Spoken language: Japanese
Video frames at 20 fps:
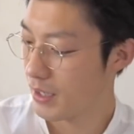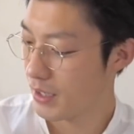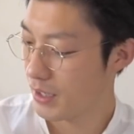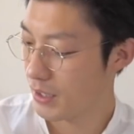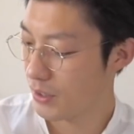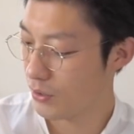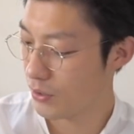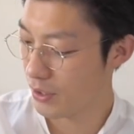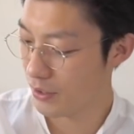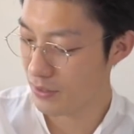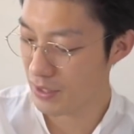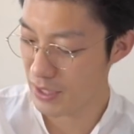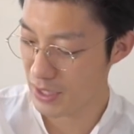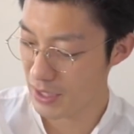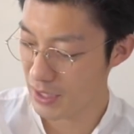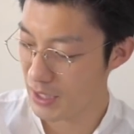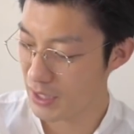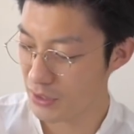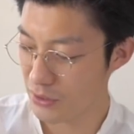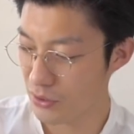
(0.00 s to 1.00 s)
これは
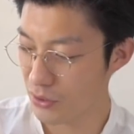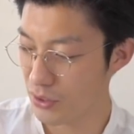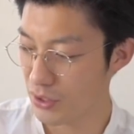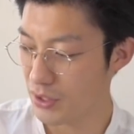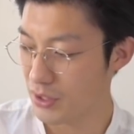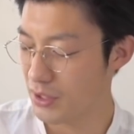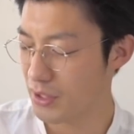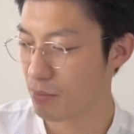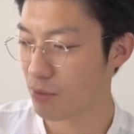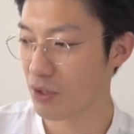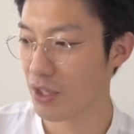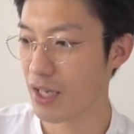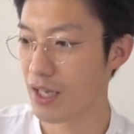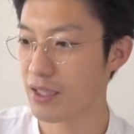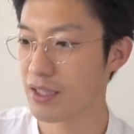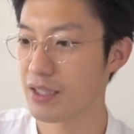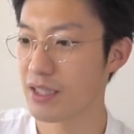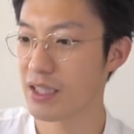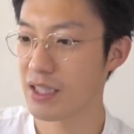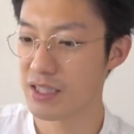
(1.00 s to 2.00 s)
ねなんといっても
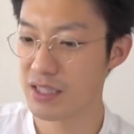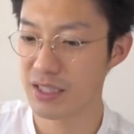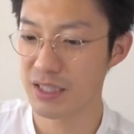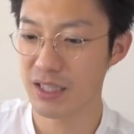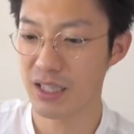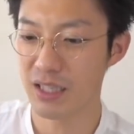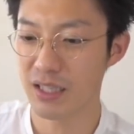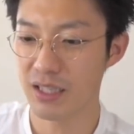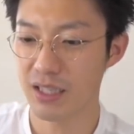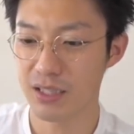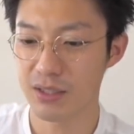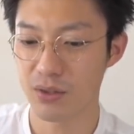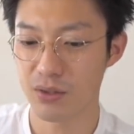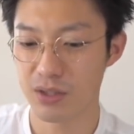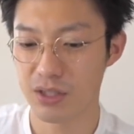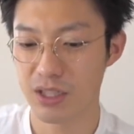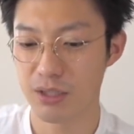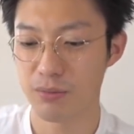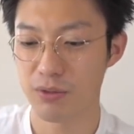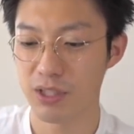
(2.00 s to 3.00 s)
ね生地感が
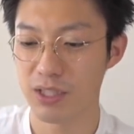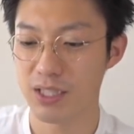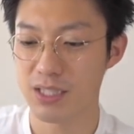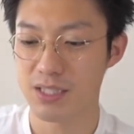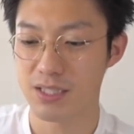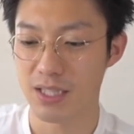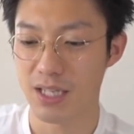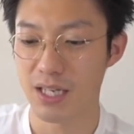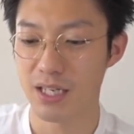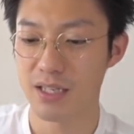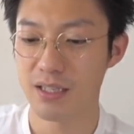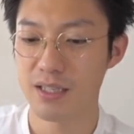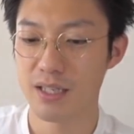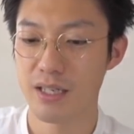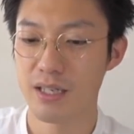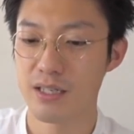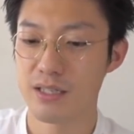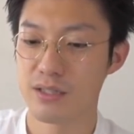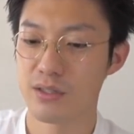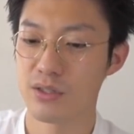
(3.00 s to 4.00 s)
とってもいいですね
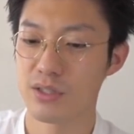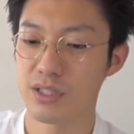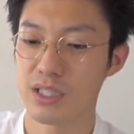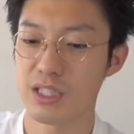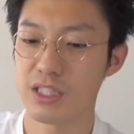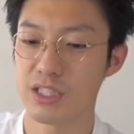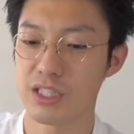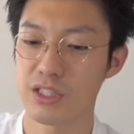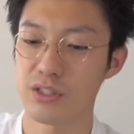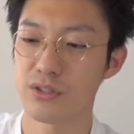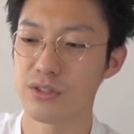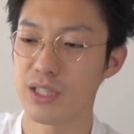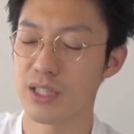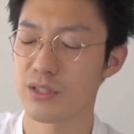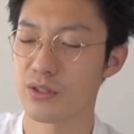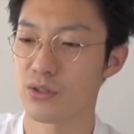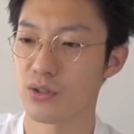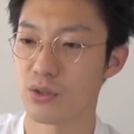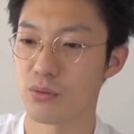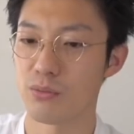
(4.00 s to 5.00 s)
そして
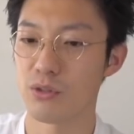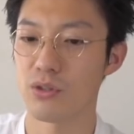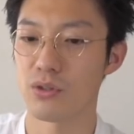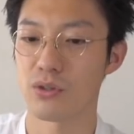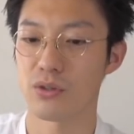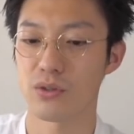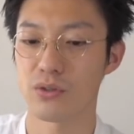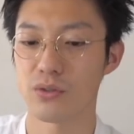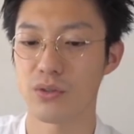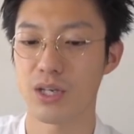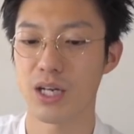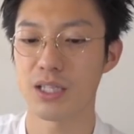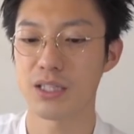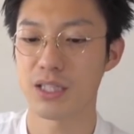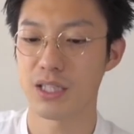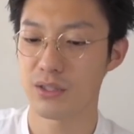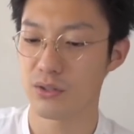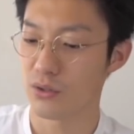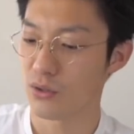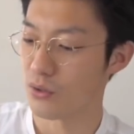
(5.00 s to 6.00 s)
シルエットもこの
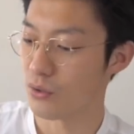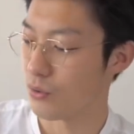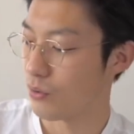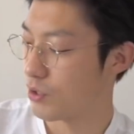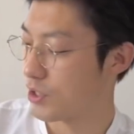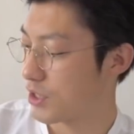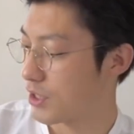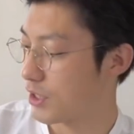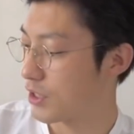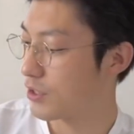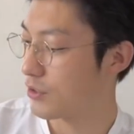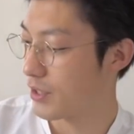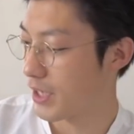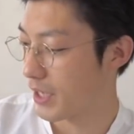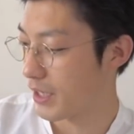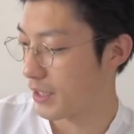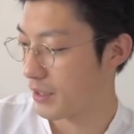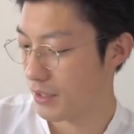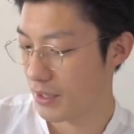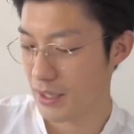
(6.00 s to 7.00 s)
肩の落ち具
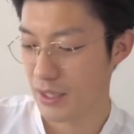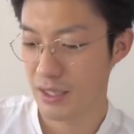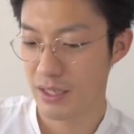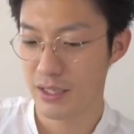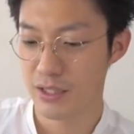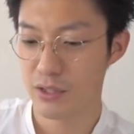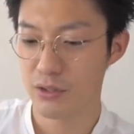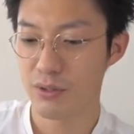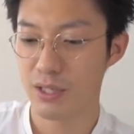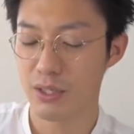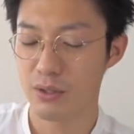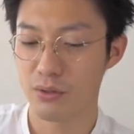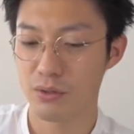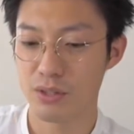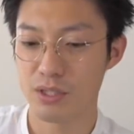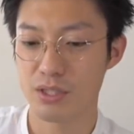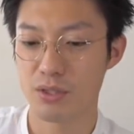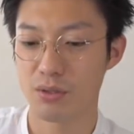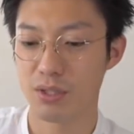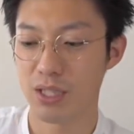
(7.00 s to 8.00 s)
合あとはこ
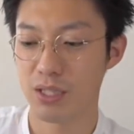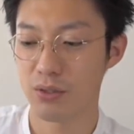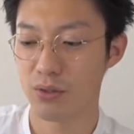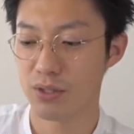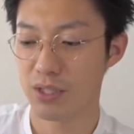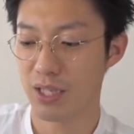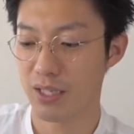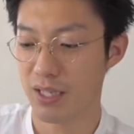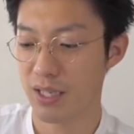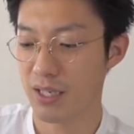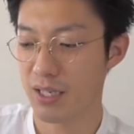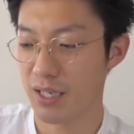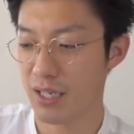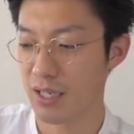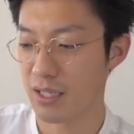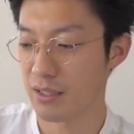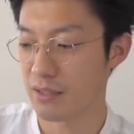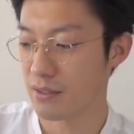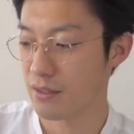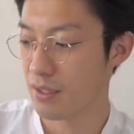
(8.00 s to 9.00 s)
の袖の丈感